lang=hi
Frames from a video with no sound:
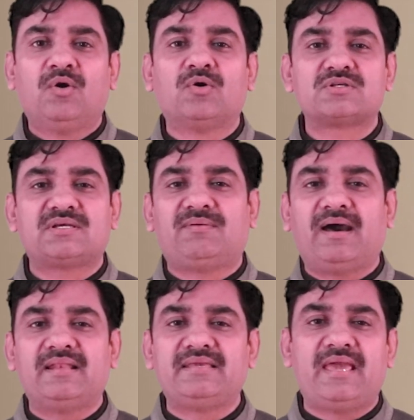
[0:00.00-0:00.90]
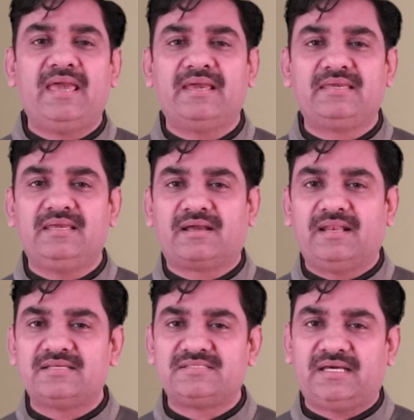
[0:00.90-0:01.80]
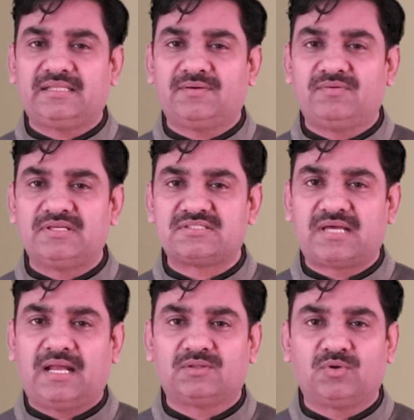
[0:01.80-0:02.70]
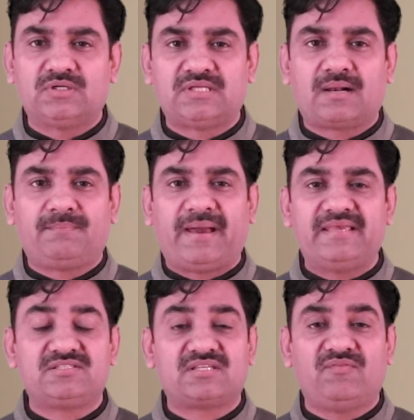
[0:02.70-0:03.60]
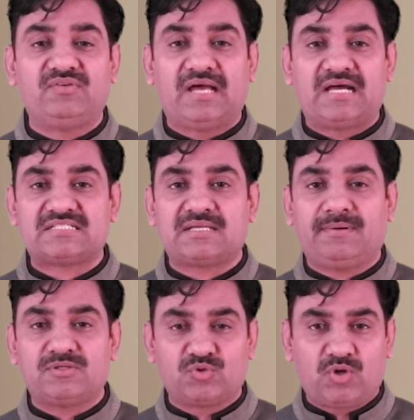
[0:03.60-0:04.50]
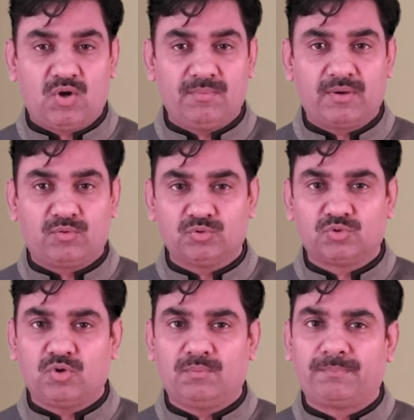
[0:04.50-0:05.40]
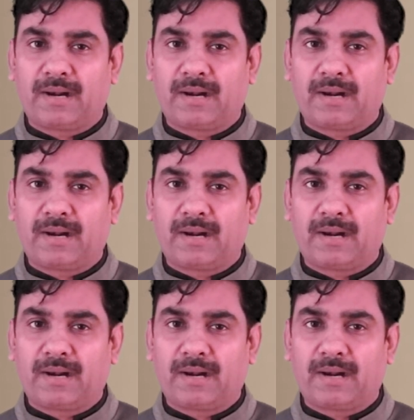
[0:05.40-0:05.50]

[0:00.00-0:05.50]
और सवाल यह है कि अखिलेश यादव ने साल 2022 के विधानसभा चुनाव में खुद को